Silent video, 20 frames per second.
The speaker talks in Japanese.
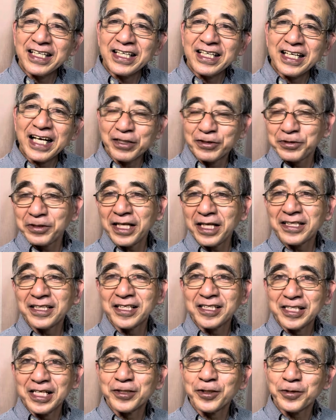2100年で
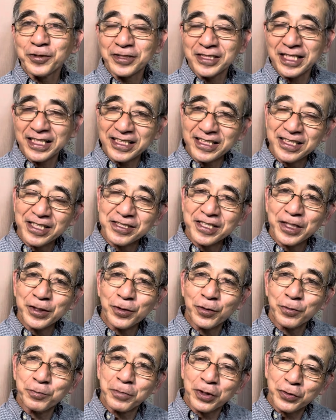すね、ちょっと先ですけ
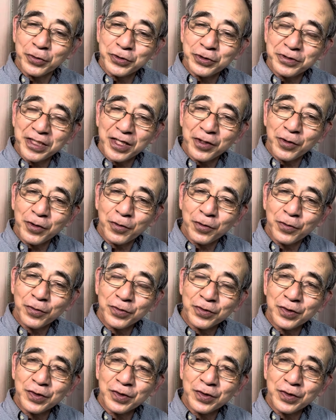ど、まあ、50年後